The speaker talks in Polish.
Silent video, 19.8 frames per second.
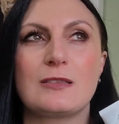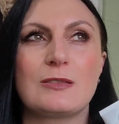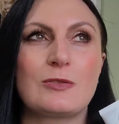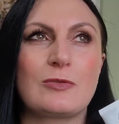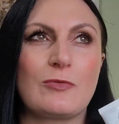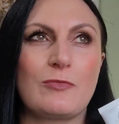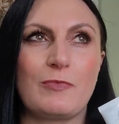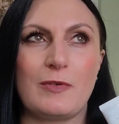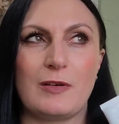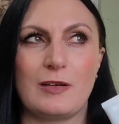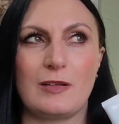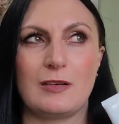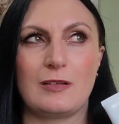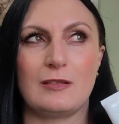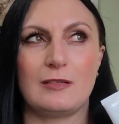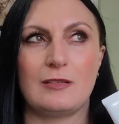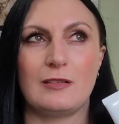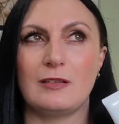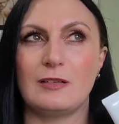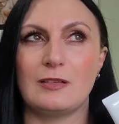
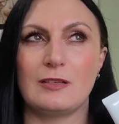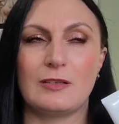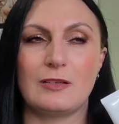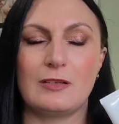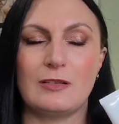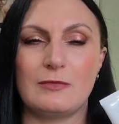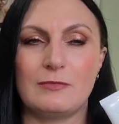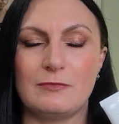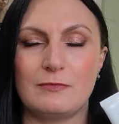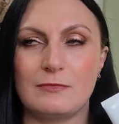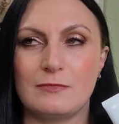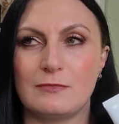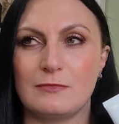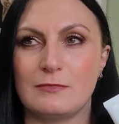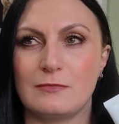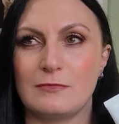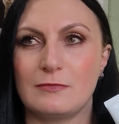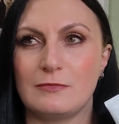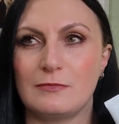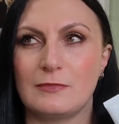super
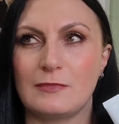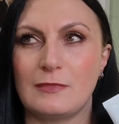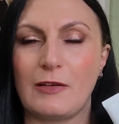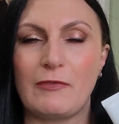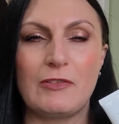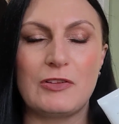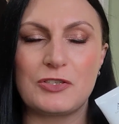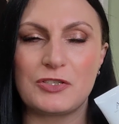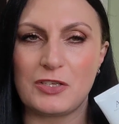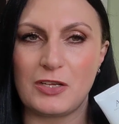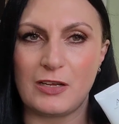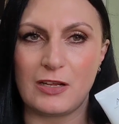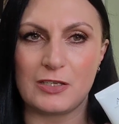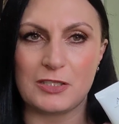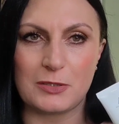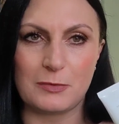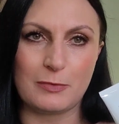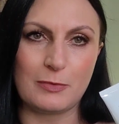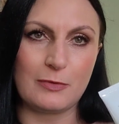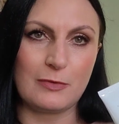nawilżenia,
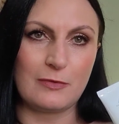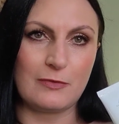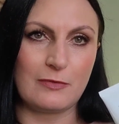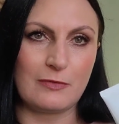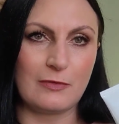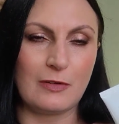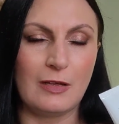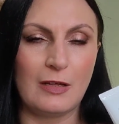żeby